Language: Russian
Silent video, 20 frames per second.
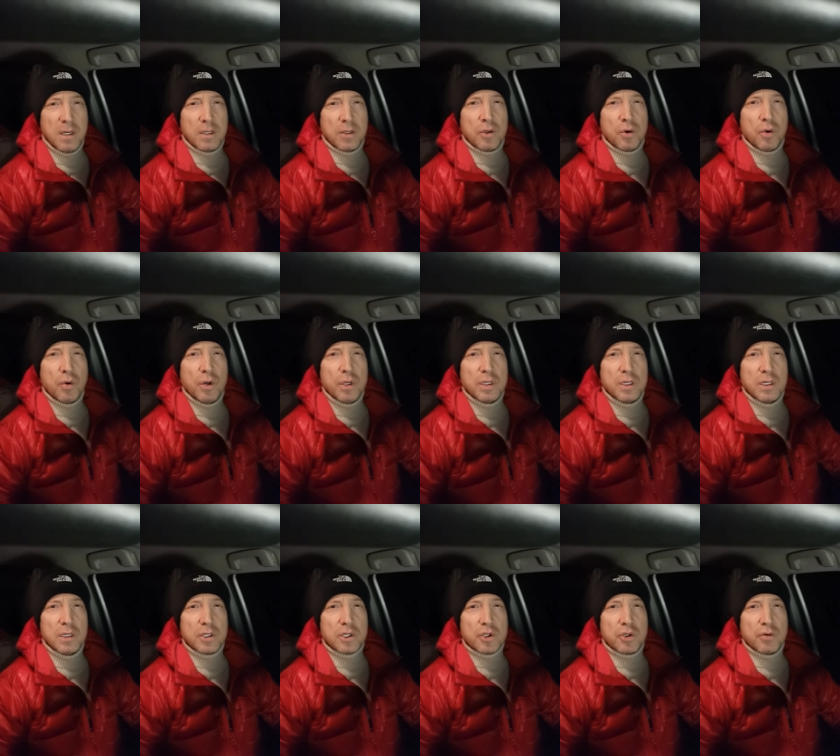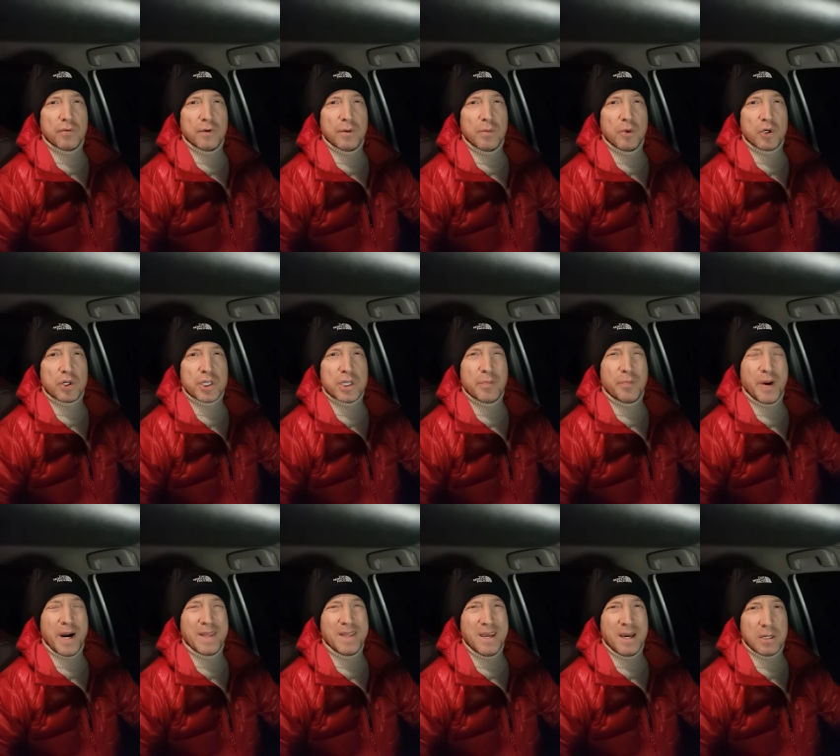Другое дело, что вы можете
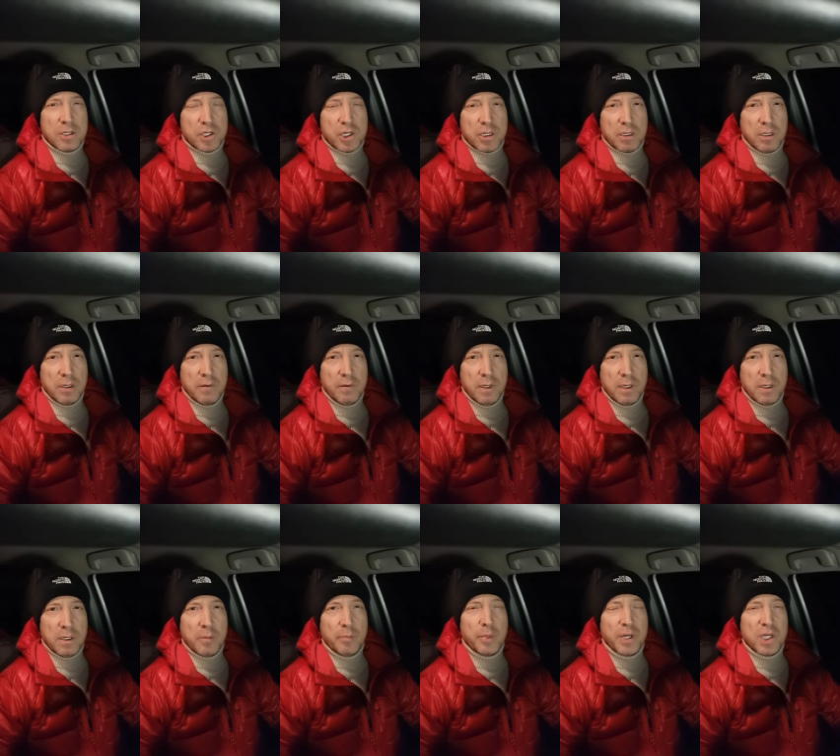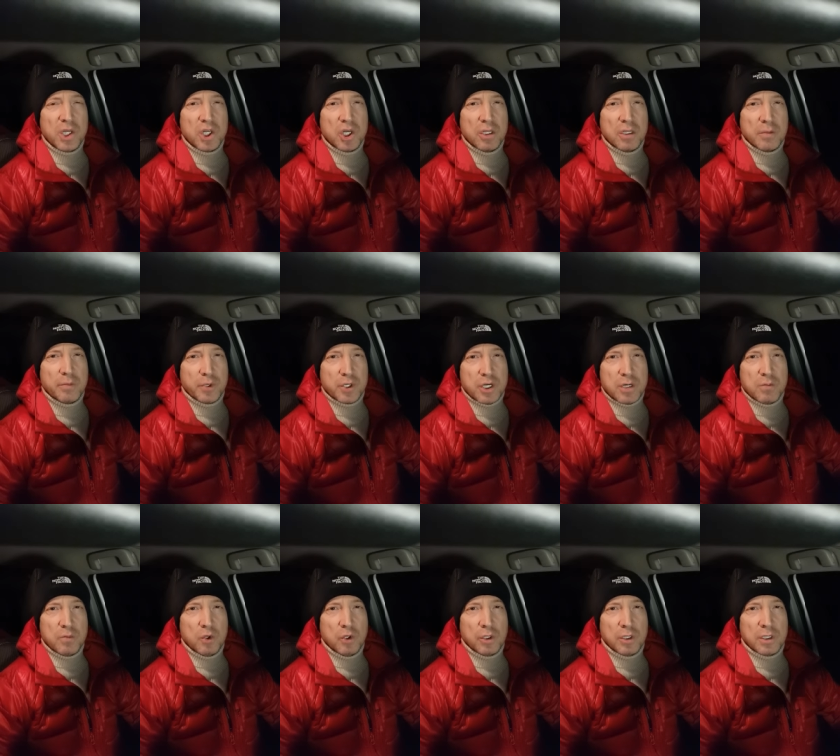понять человека, причины,
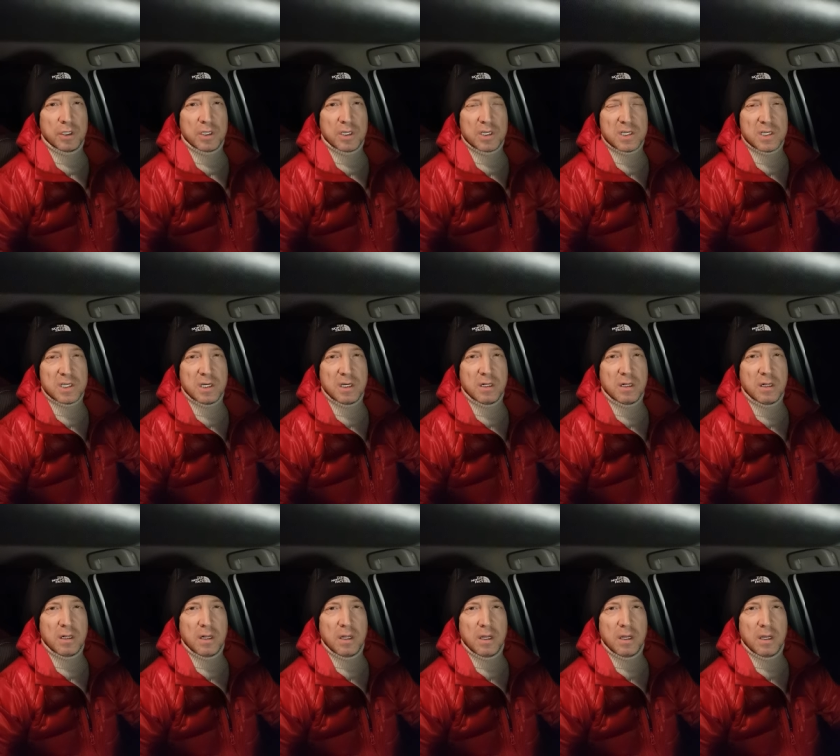почему он это сделал.